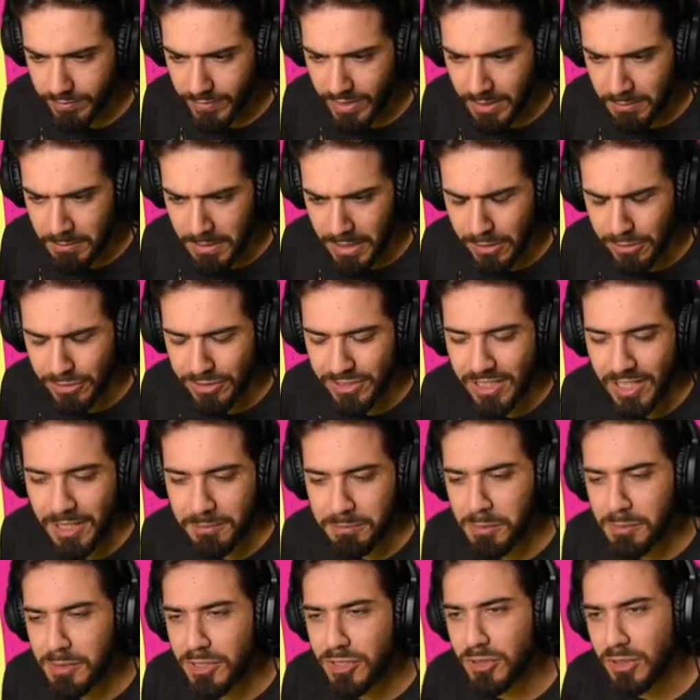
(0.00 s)
ma non
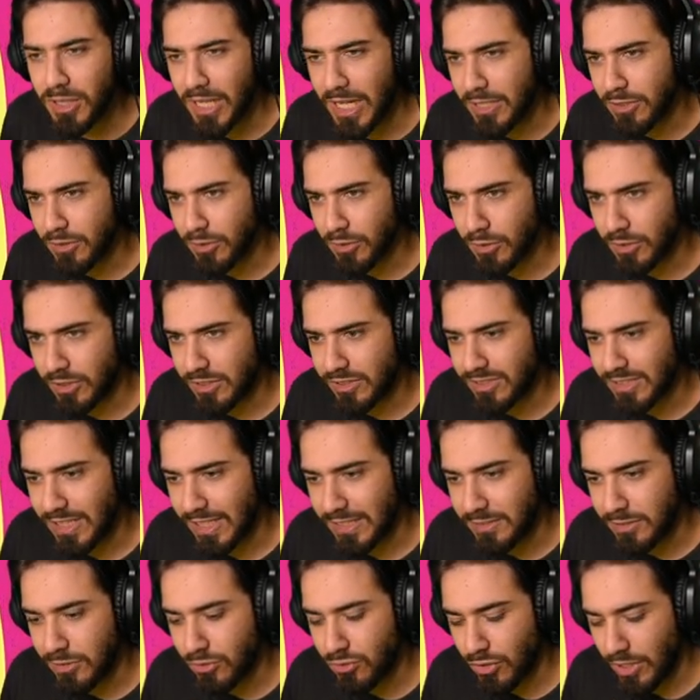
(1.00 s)
staremmo migliorando noi
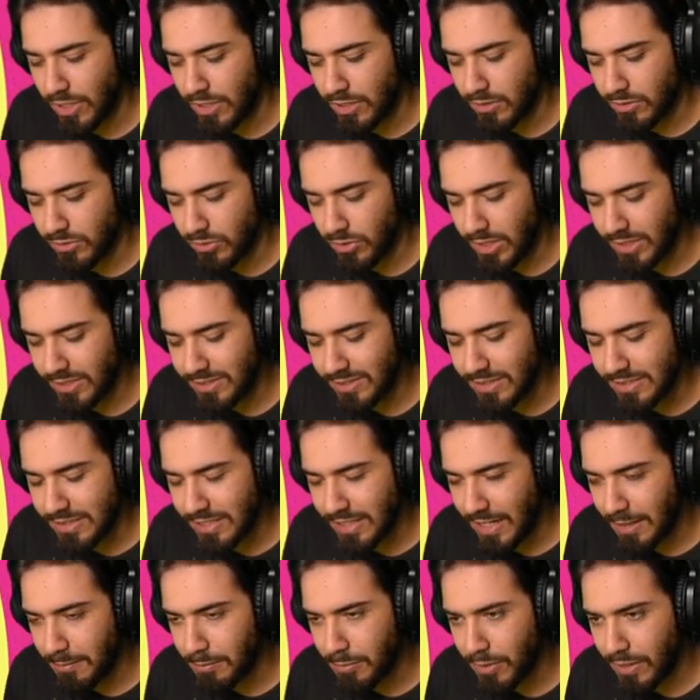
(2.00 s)
stessi, cioè non
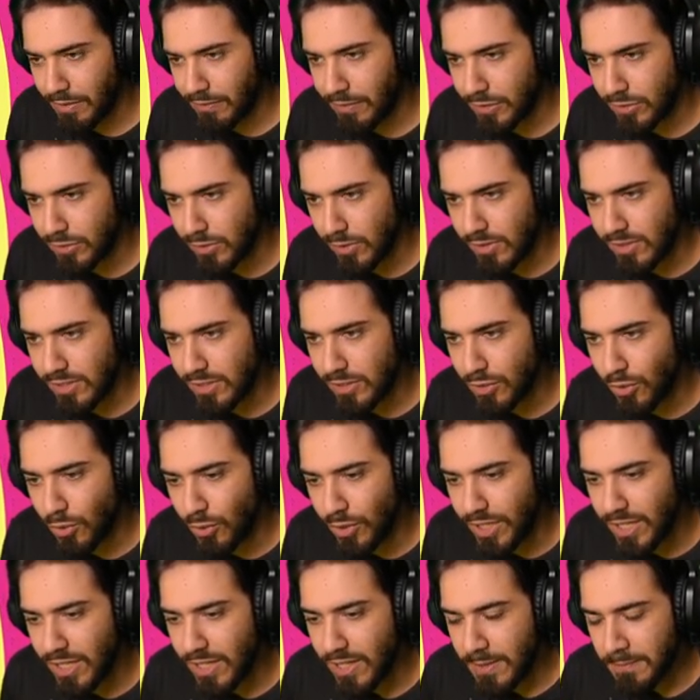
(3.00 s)
esisterebbe una versione di
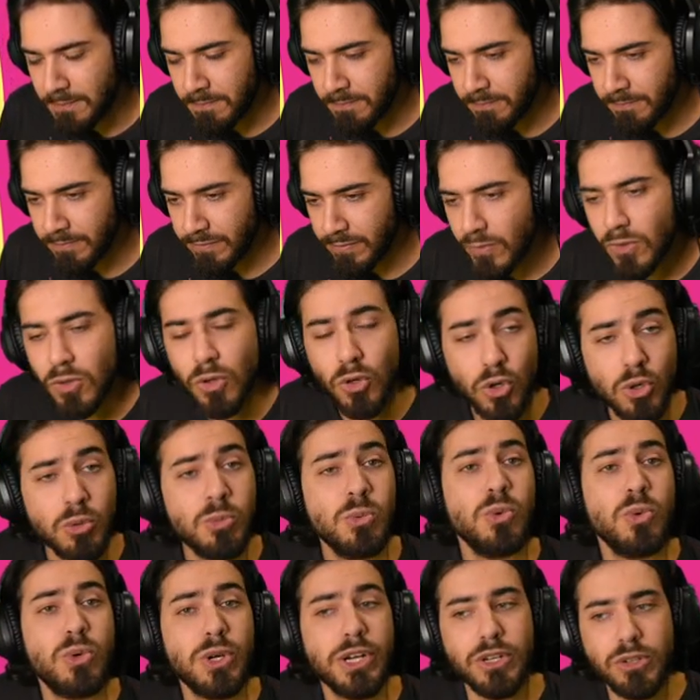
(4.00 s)
noi o
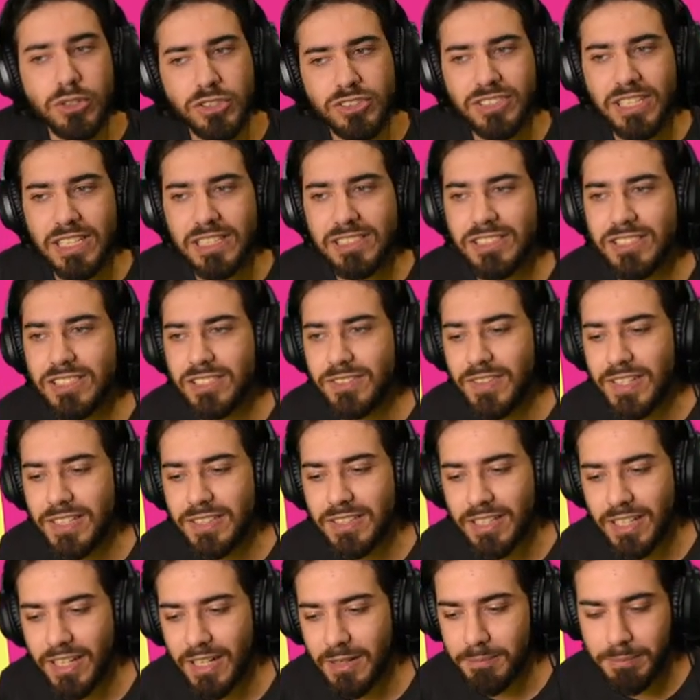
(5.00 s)
comunque noi stessi
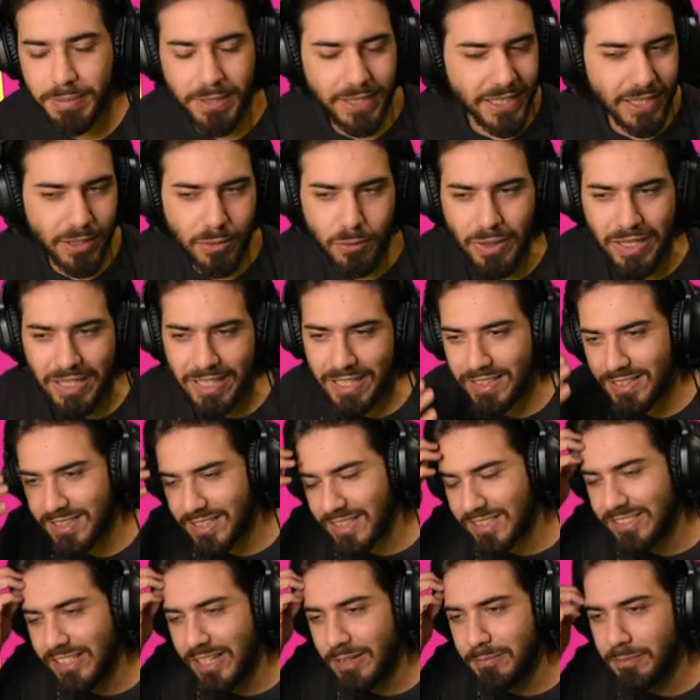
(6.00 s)
diventeremo... perché qua
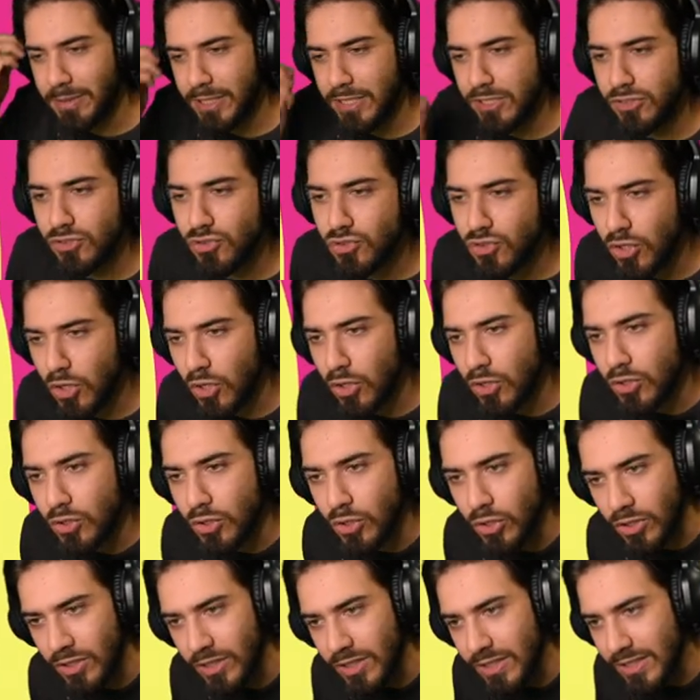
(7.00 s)
entra sempre in
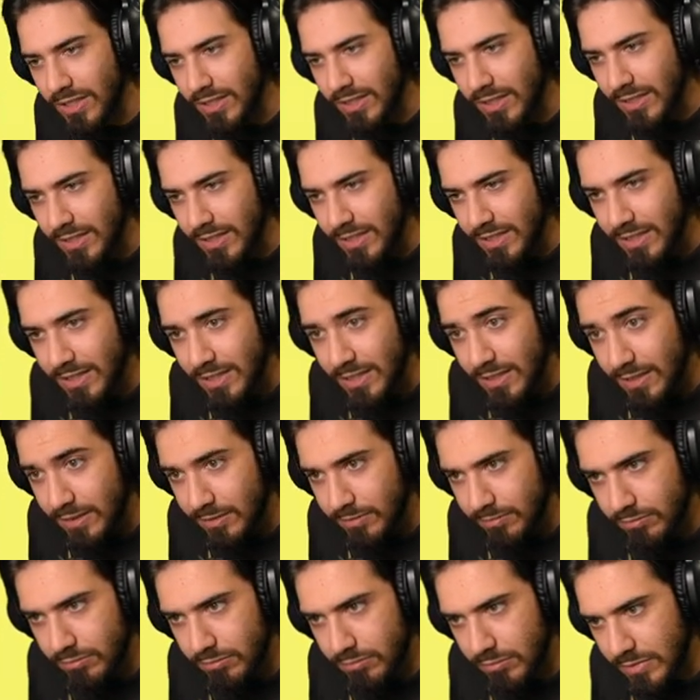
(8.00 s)
gioco
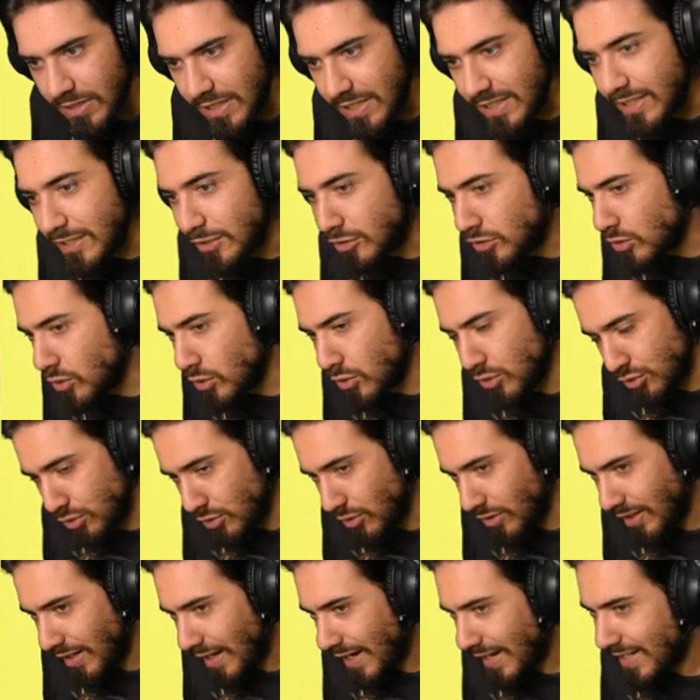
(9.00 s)
il
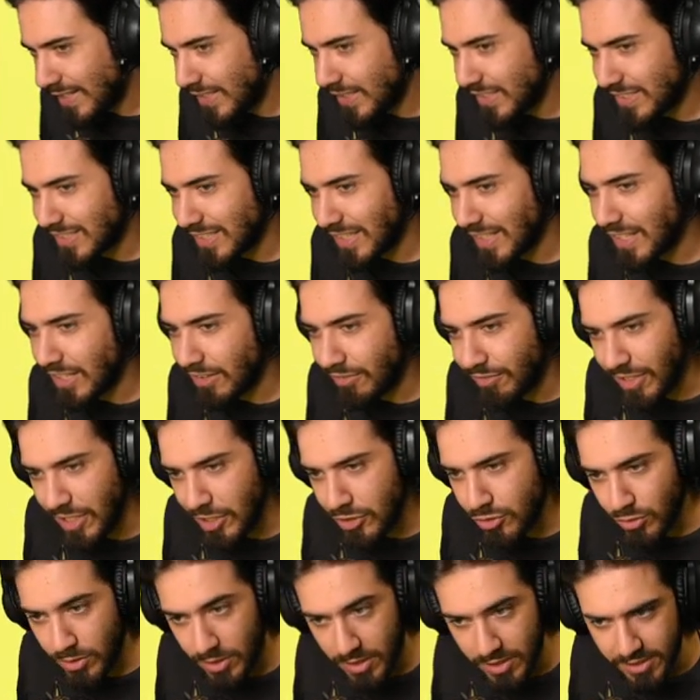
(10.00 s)
discorso realista del
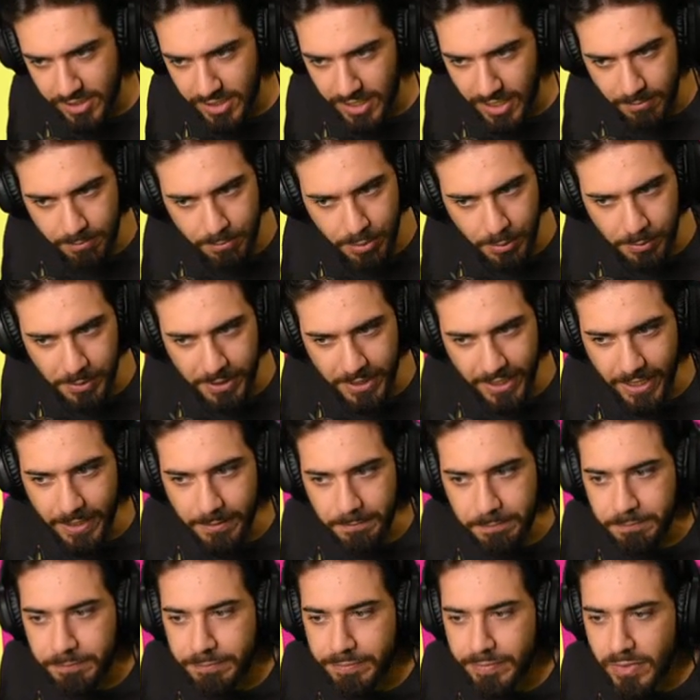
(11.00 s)
viaggio nel tempo,
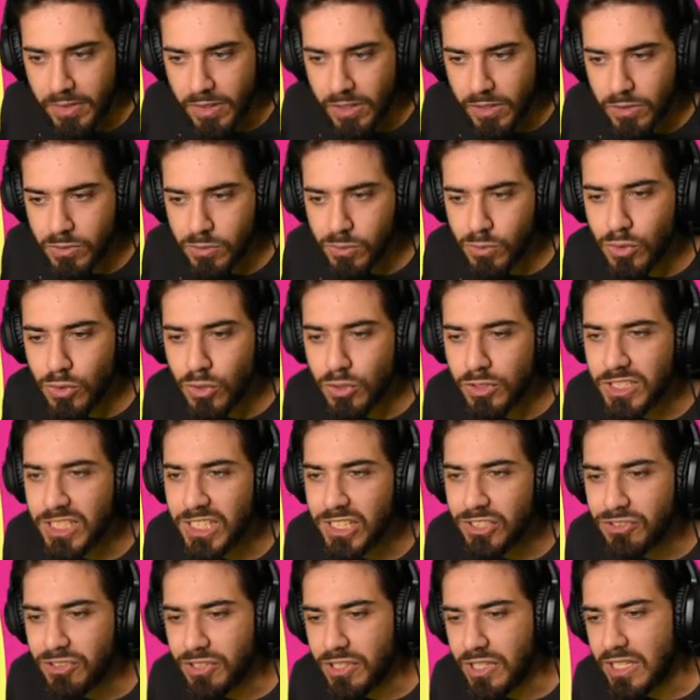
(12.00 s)
perché uno
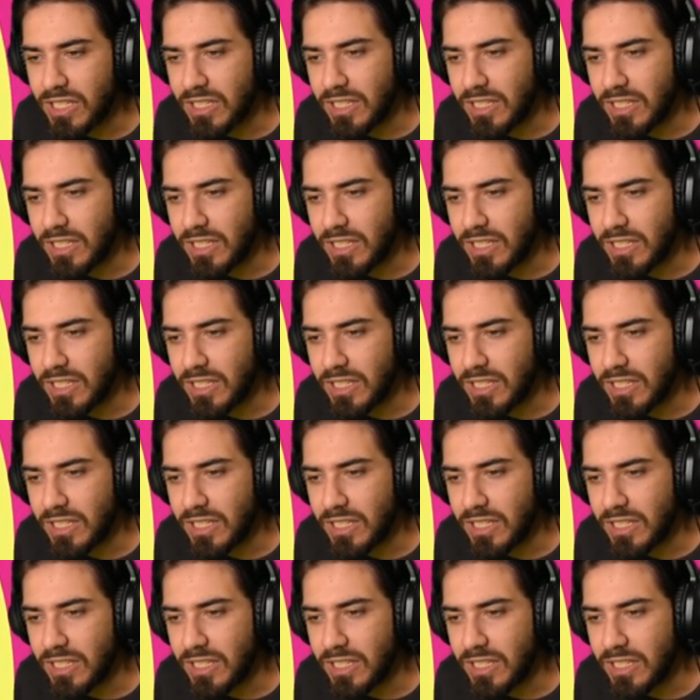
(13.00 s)
dice,